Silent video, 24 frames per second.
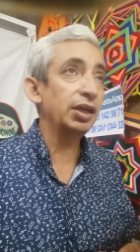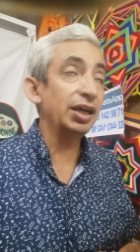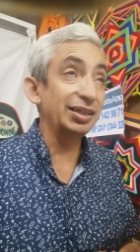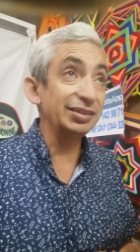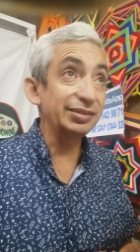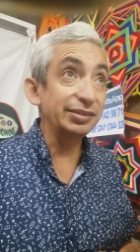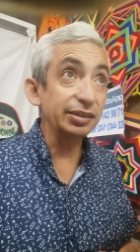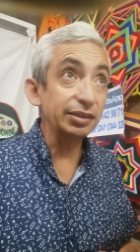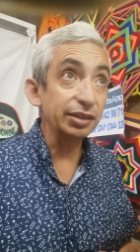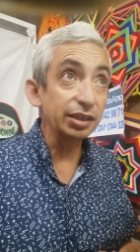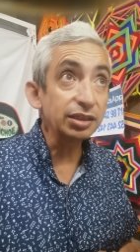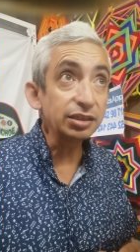
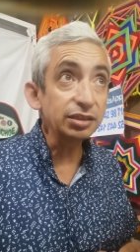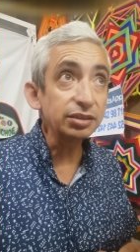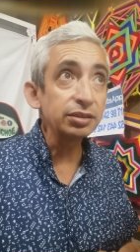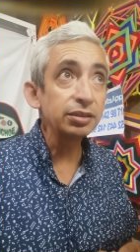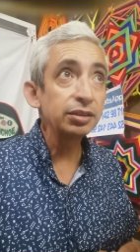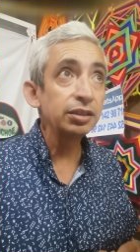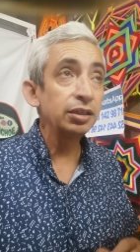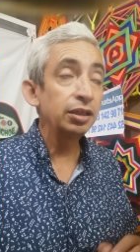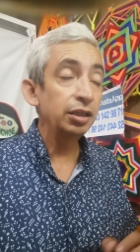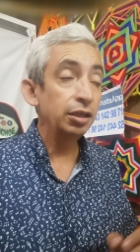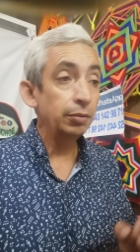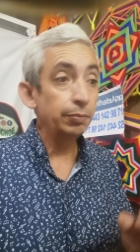
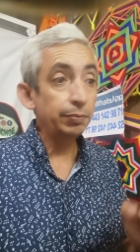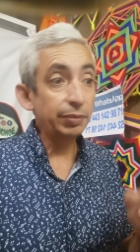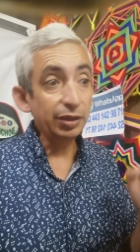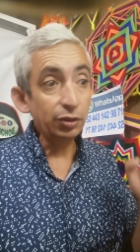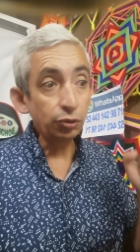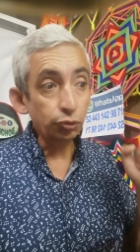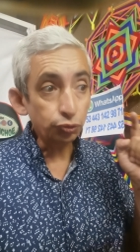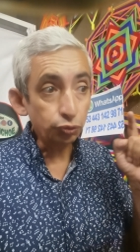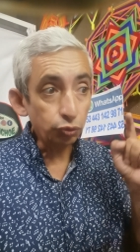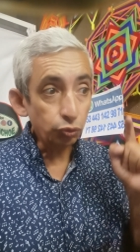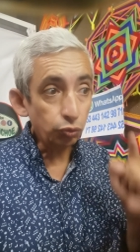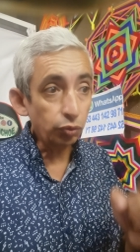Acidez.
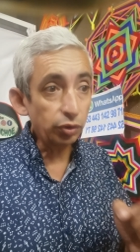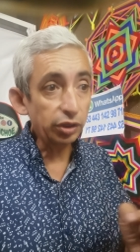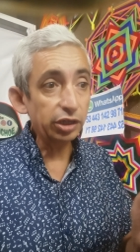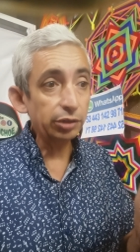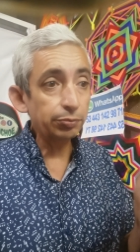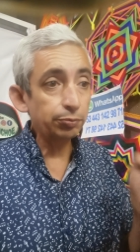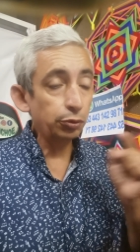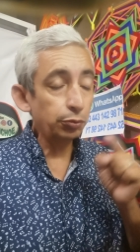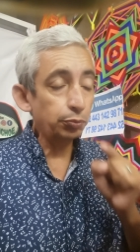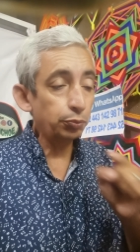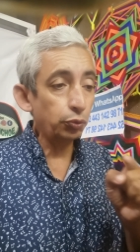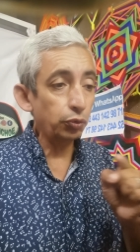Pero tu
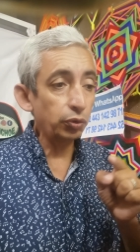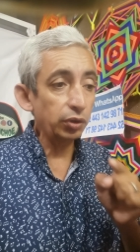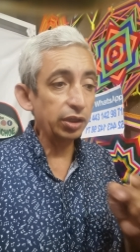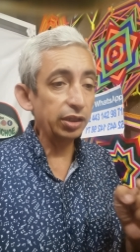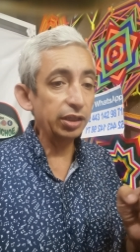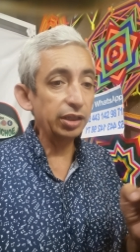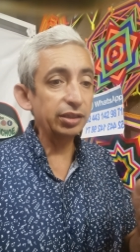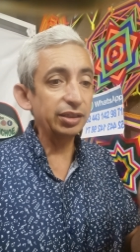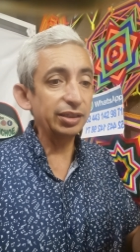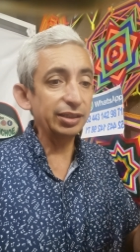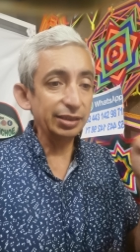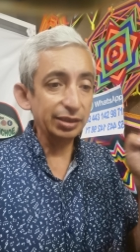cuerpo
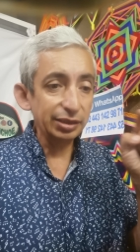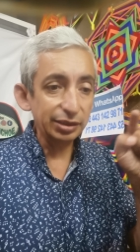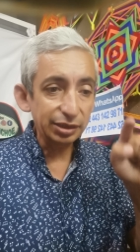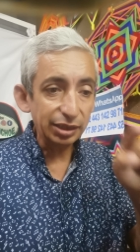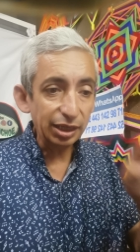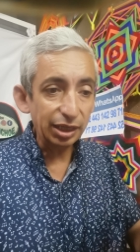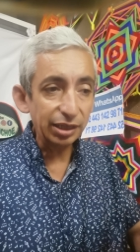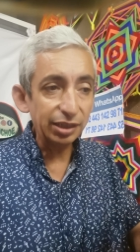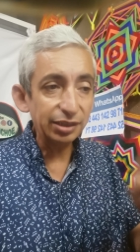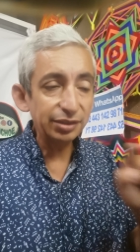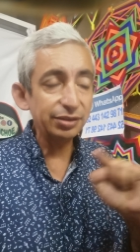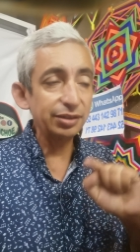puede
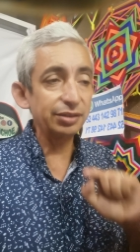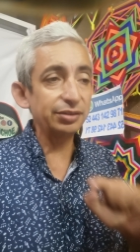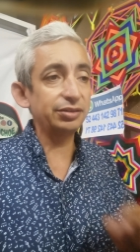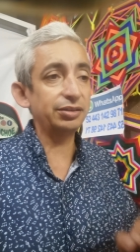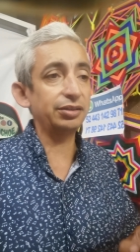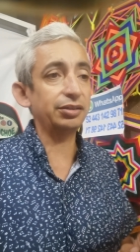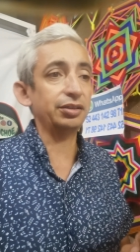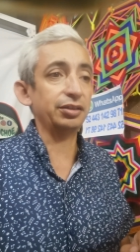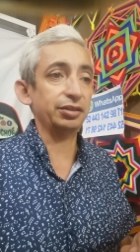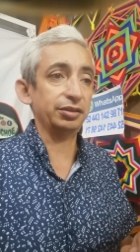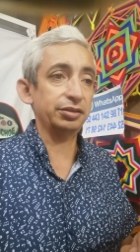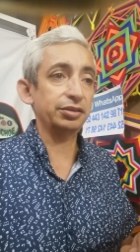quitar esa
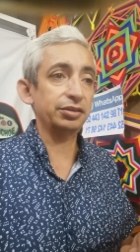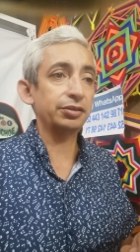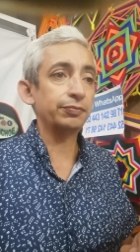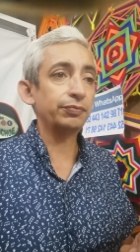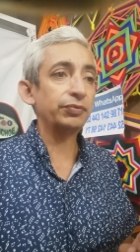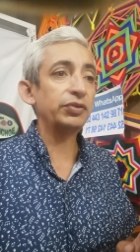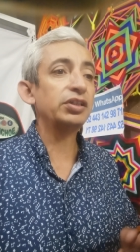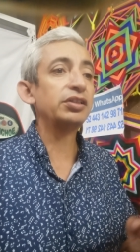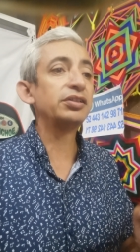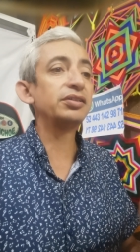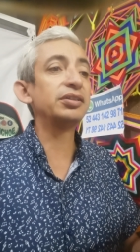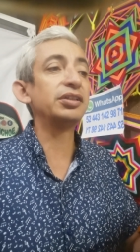acidez
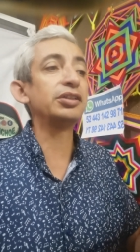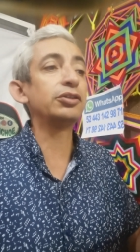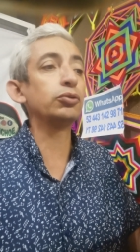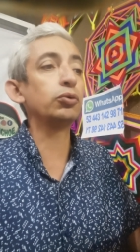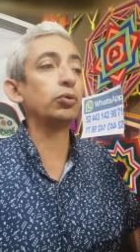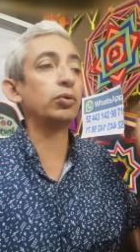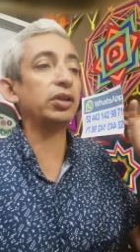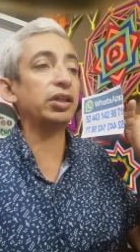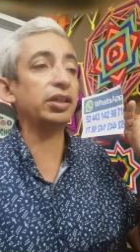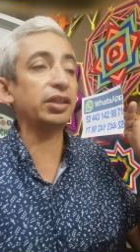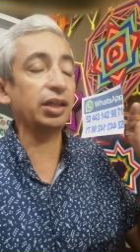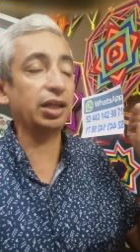si
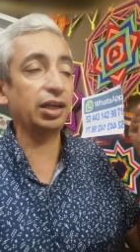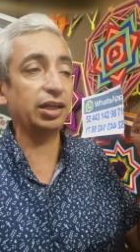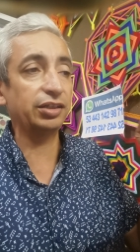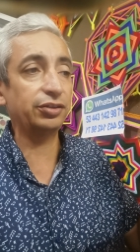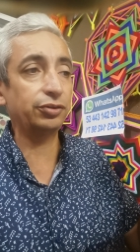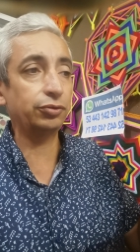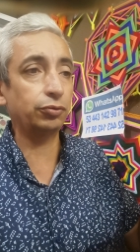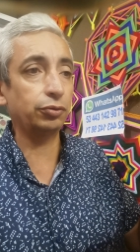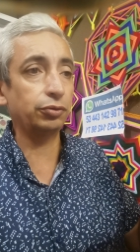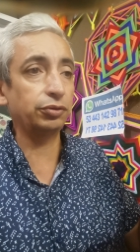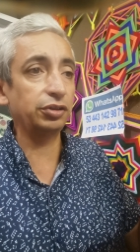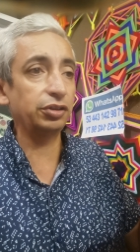tú le das
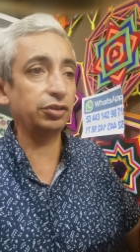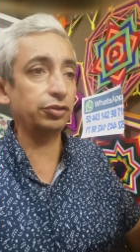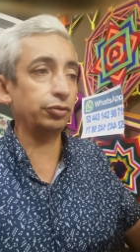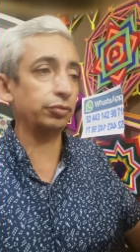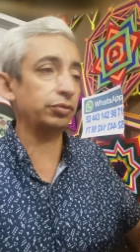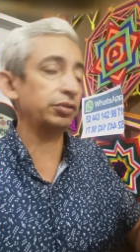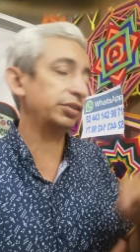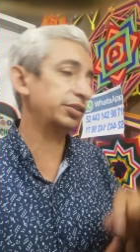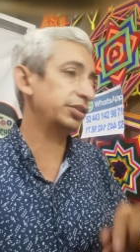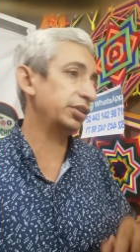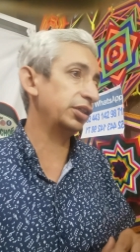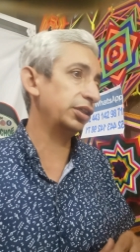las
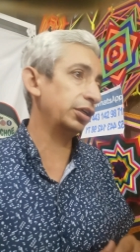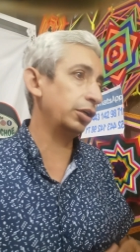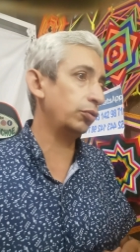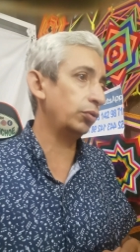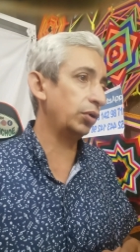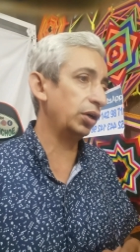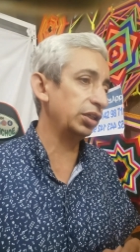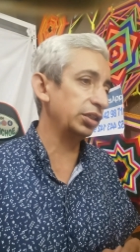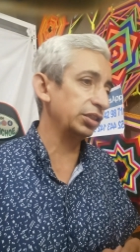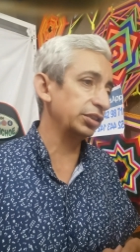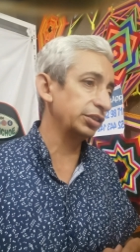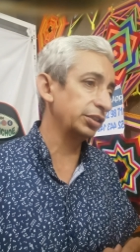condiciones
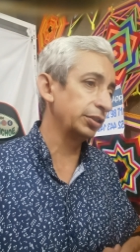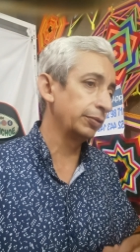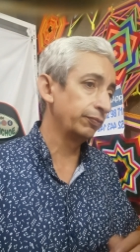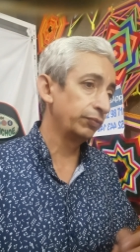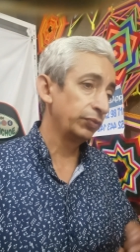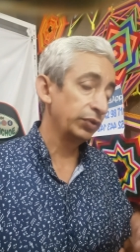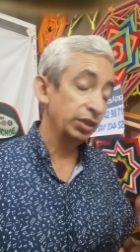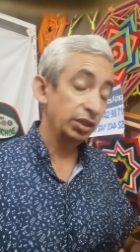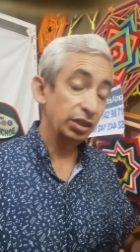adecuadas.